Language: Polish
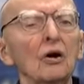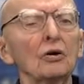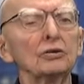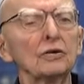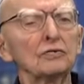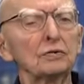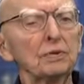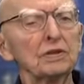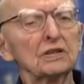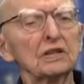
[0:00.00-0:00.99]
oni są w
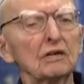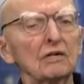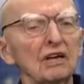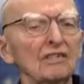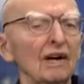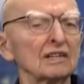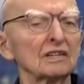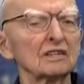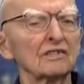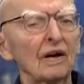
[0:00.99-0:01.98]
szpicy tego
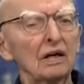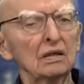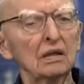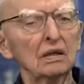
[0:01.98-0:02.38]
lewactwa,